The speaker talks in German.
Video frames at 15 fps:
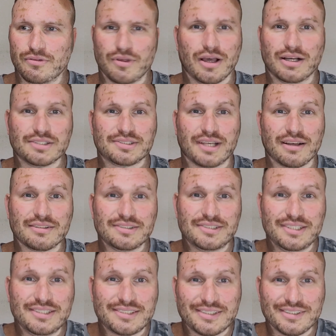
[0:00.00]
ja Sachen
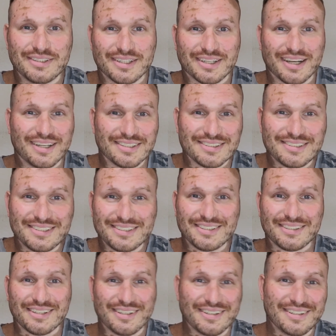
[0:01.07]
siehst, die da gern
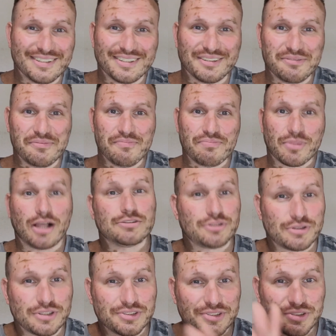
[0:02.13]
sind.
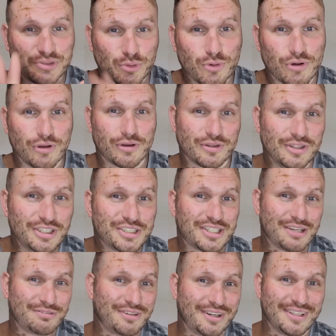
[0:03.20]
Also das ist zum Glück nicht
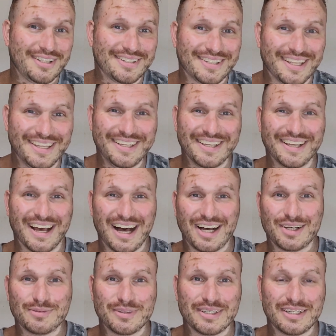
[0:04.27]
der Fall,
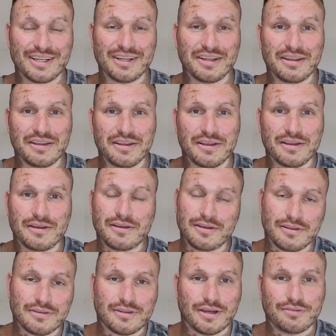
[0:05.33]
aber
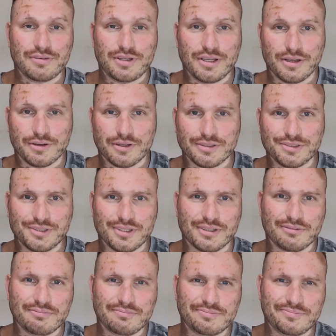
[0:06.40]
dafür die anderen
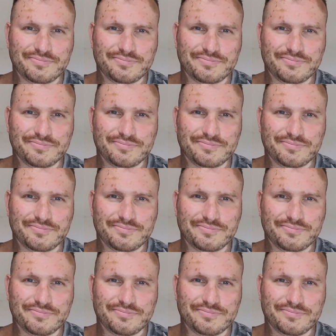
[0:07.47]
Sachen.